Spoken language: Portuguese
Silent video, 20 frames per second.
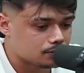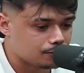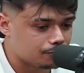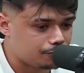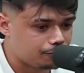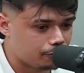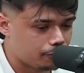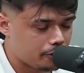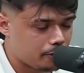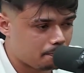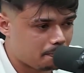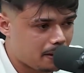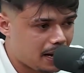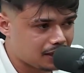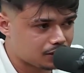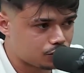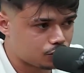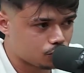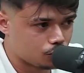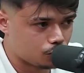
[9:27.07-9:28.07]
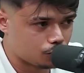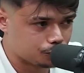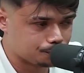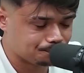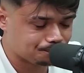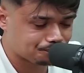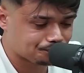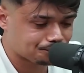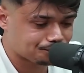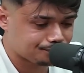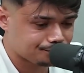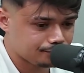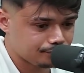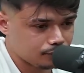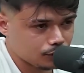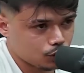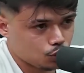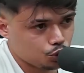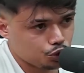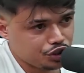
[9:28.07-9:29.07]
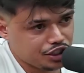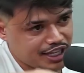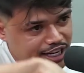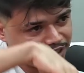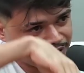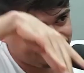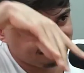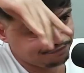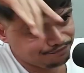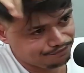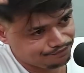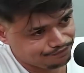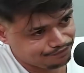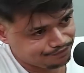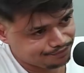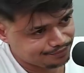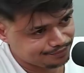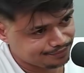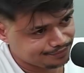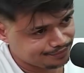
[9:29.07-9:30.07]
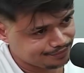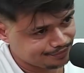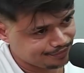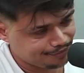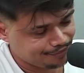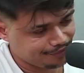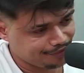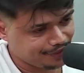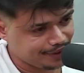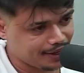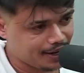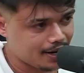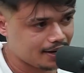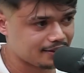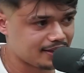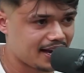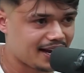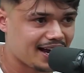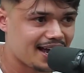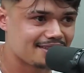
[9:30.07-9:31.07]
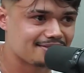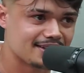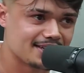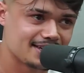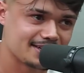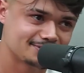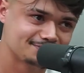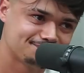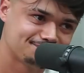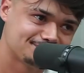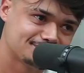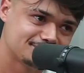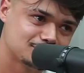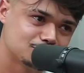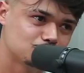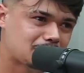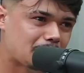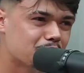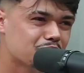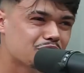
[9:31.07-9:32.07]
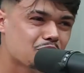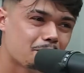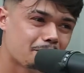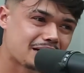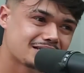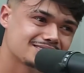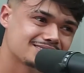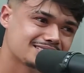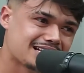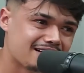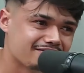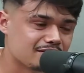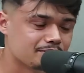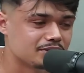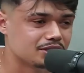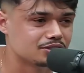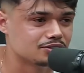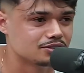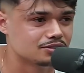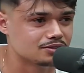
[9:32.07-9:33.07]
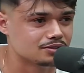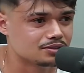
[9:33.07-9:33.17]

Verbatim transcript: Foi, passou o dia na cadeia. O tempo não passava, amigo.